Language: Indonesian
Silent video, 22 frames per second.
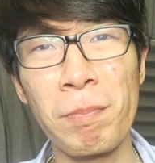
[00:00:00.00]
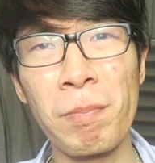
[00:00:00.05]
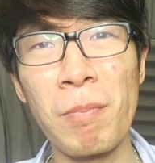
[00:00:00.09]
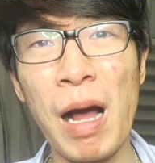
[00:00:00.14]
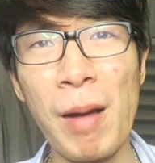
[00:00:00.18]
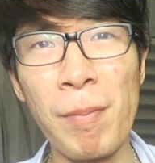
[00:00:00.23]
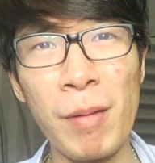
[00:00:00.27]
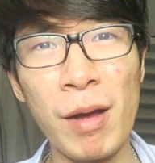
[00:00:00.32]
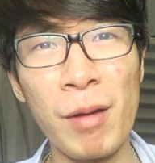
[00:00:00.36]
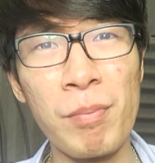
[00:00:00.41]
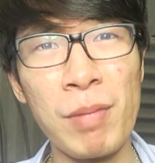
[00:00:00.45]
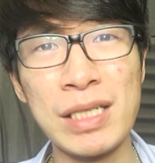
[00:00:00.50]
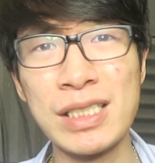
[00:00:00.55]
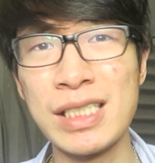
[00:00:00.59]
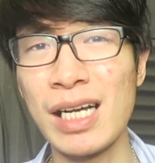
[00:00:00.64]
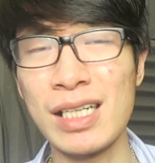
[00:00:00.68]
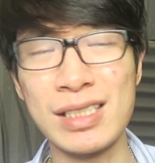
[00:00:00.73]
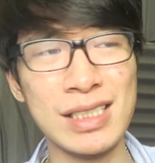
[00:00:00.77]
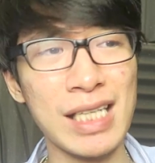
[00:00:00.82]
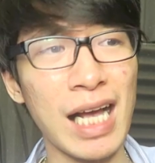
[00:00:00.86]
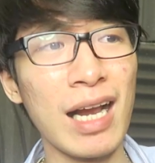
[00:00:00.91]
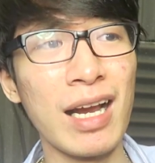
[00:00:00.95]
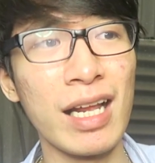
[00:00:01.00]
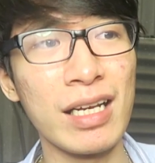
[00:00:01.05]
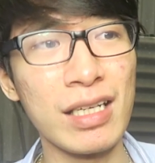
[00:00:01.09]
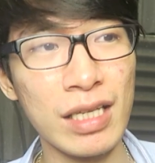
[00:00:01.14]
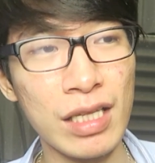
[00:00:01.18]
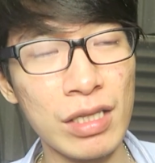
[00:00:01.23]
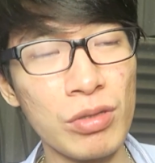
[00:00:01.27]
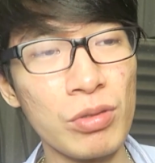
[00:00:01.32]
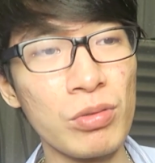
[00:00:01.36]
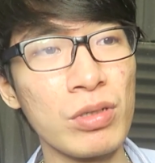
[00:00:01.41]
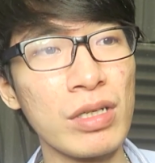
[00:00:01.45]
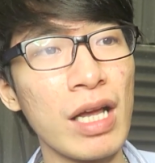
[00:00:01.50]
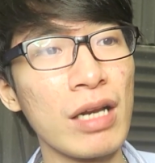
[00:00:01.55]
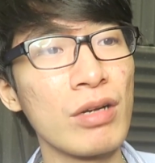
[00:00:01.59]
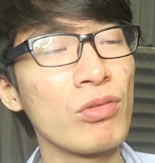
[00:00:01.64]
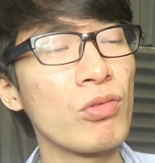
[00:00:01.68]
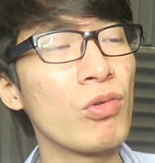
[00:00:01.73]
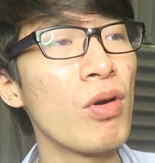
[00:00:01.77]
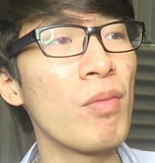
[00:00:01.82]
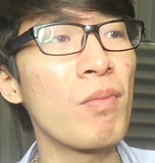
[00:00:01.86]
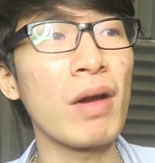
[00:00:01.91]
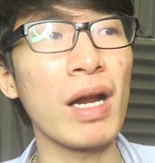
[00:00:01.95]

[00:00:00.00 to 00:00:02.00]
apa banyak jalan gitu dan gue